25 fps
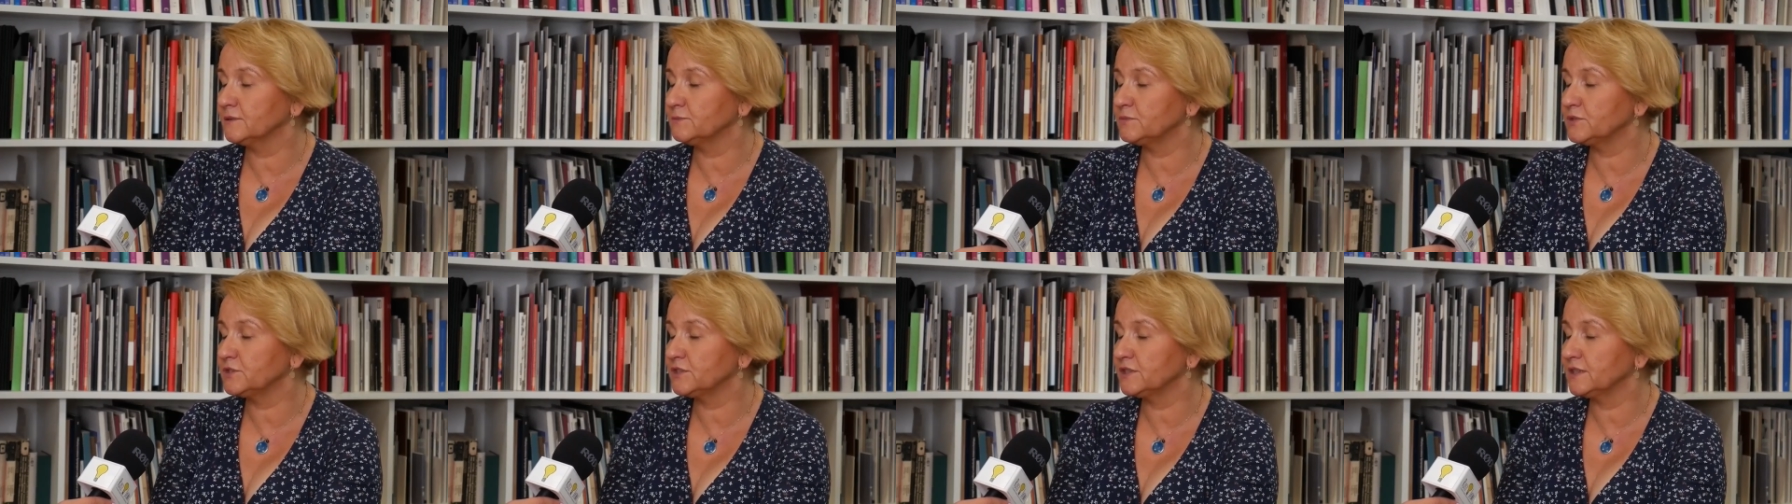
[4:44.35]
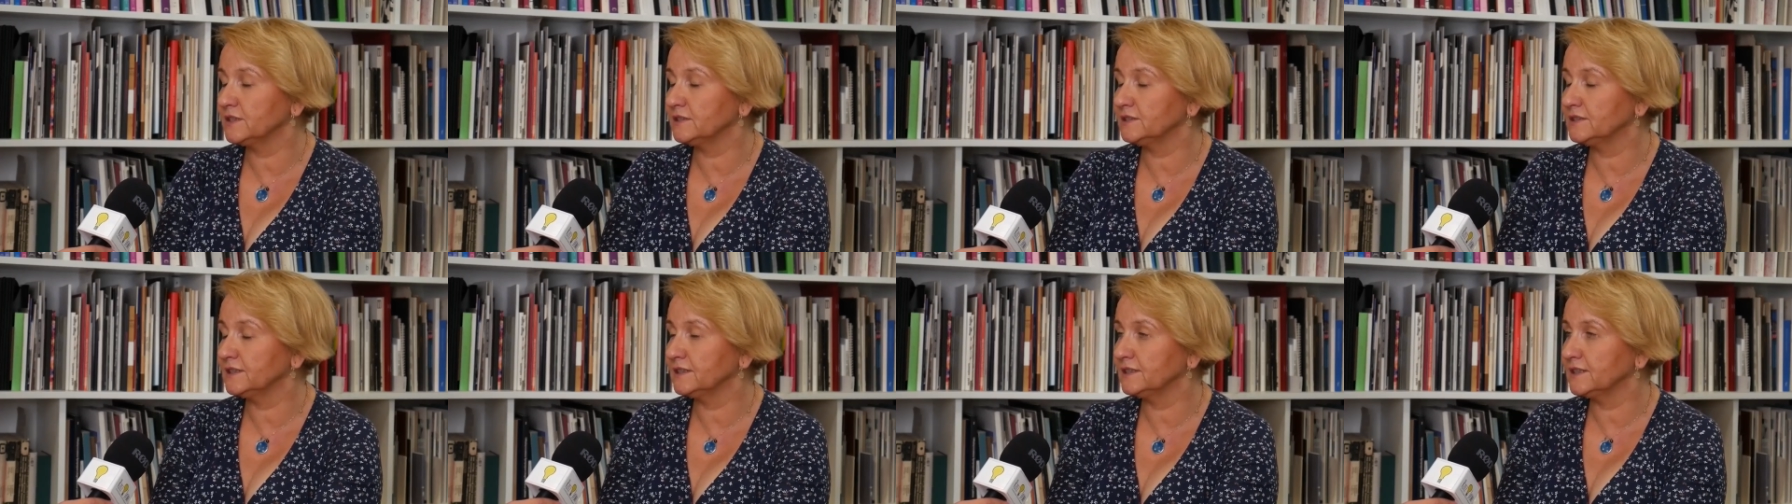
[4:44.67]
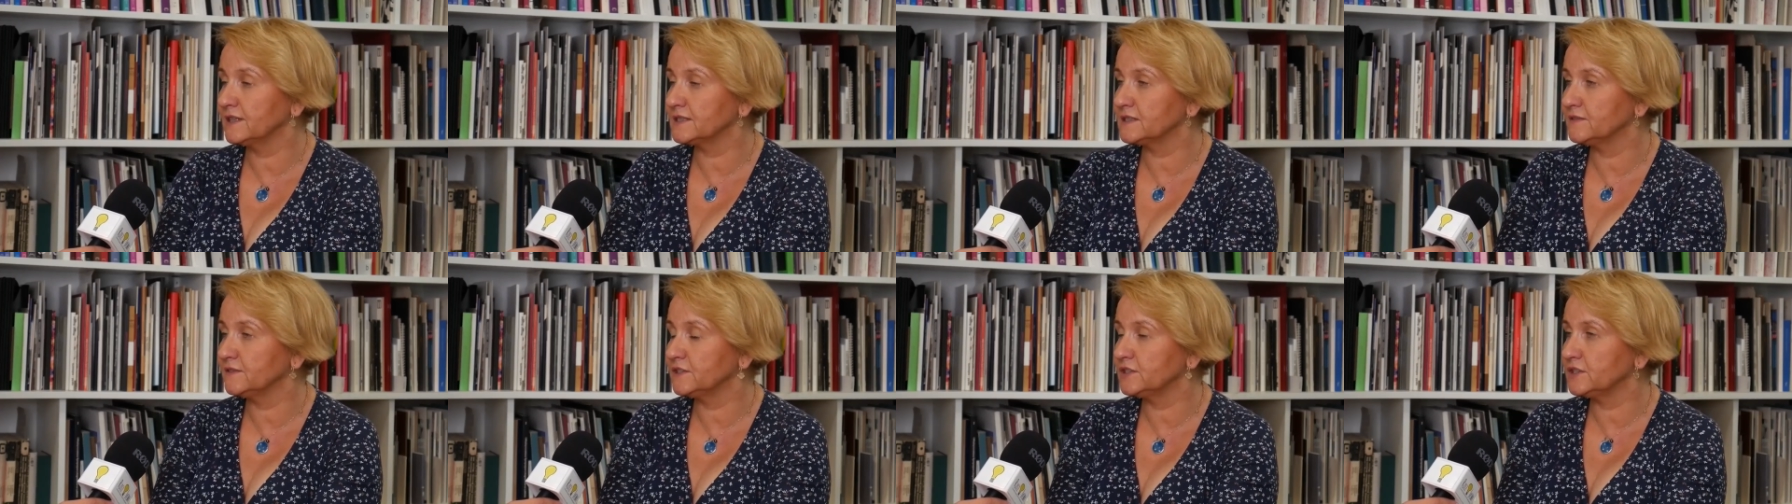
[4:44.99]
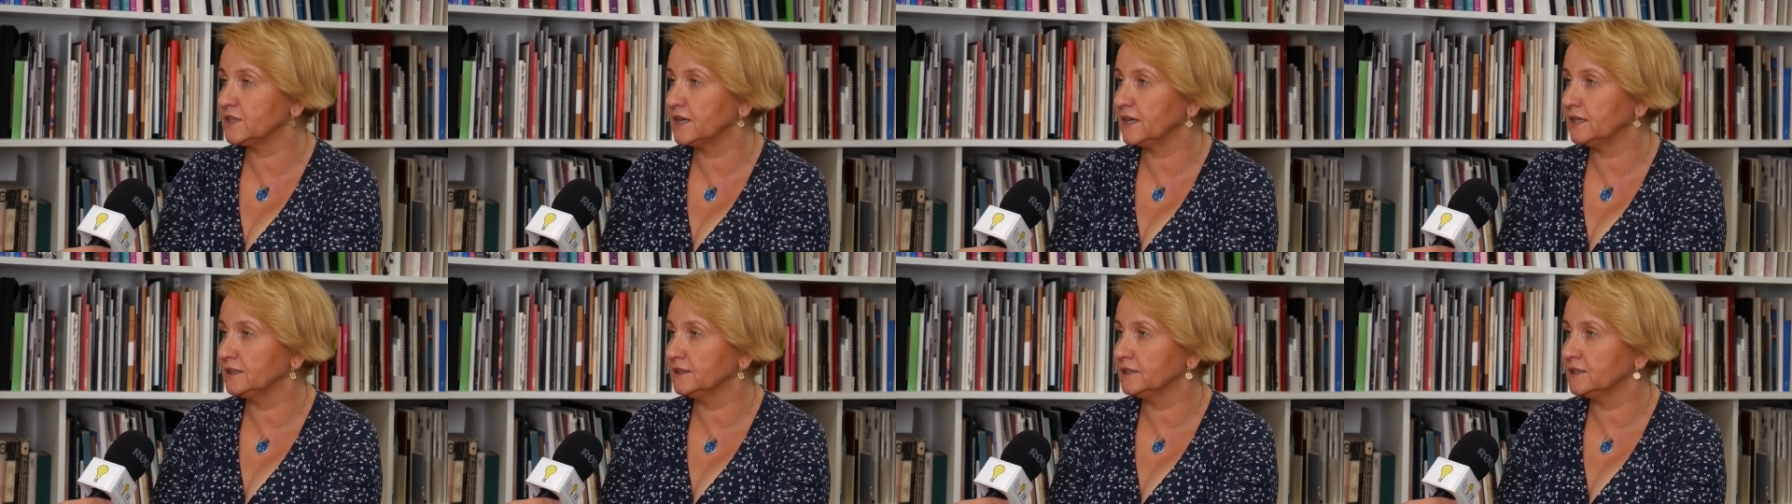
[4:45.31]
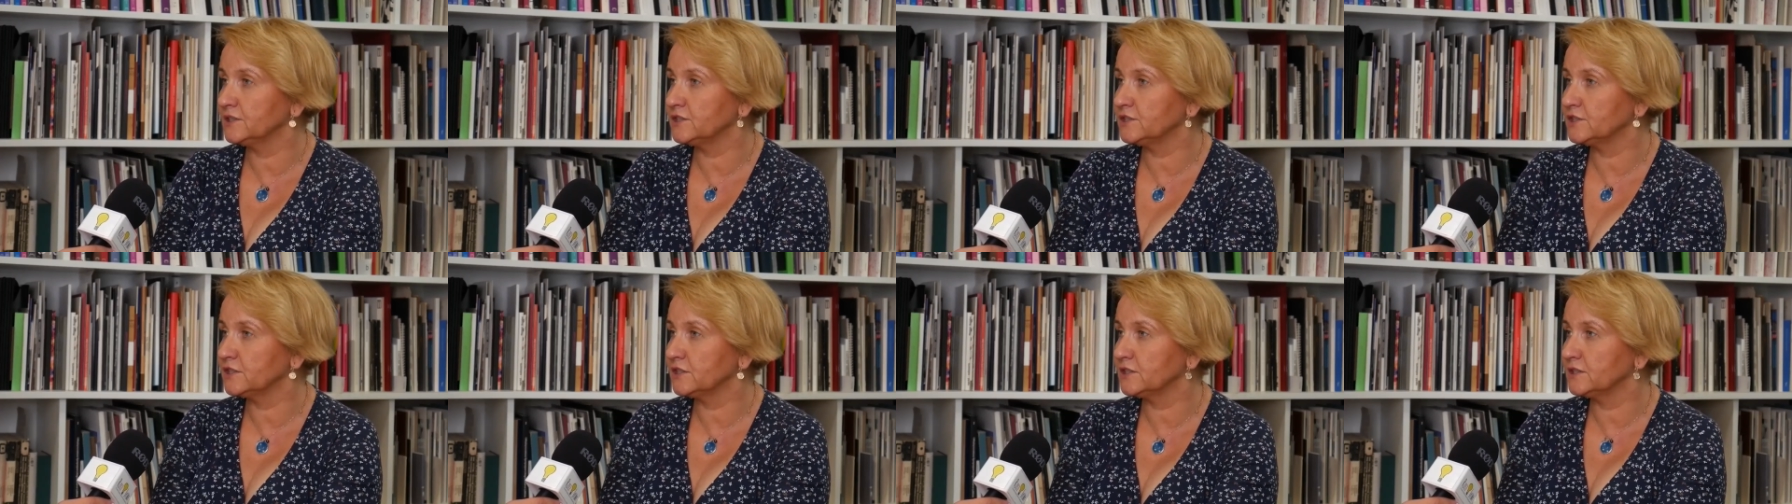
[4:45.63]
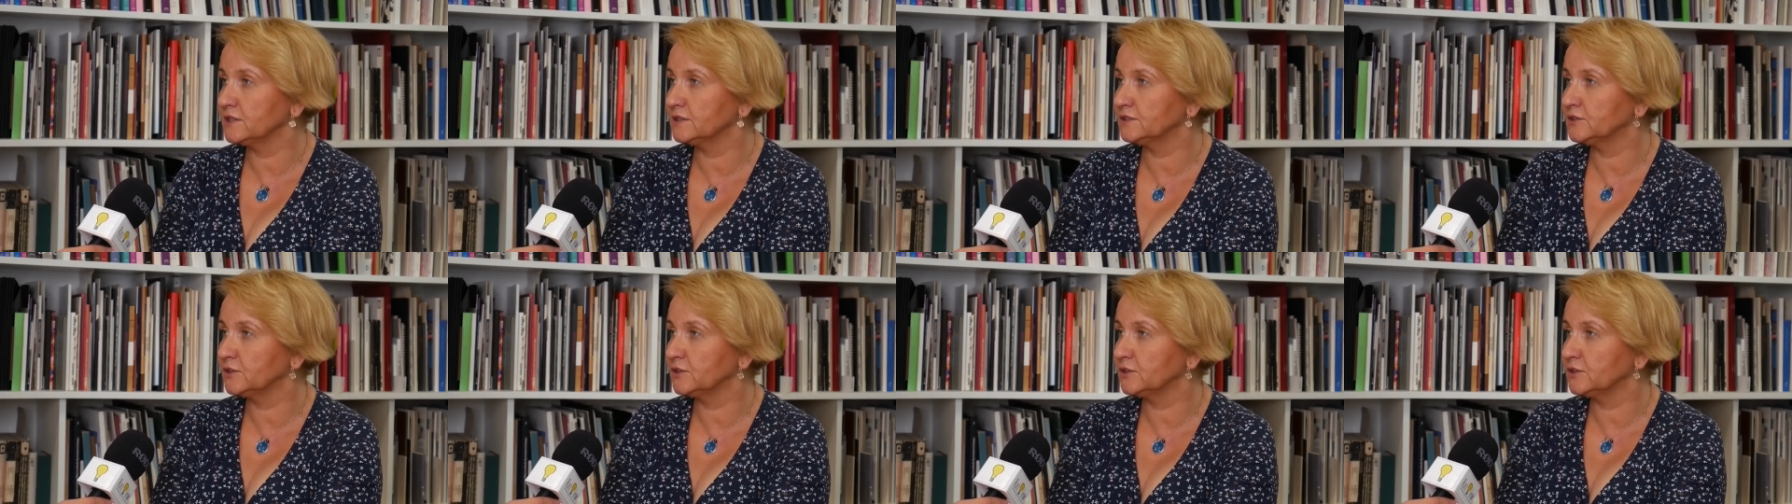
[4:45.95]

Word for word: przyjętej nadzwyczajnej, że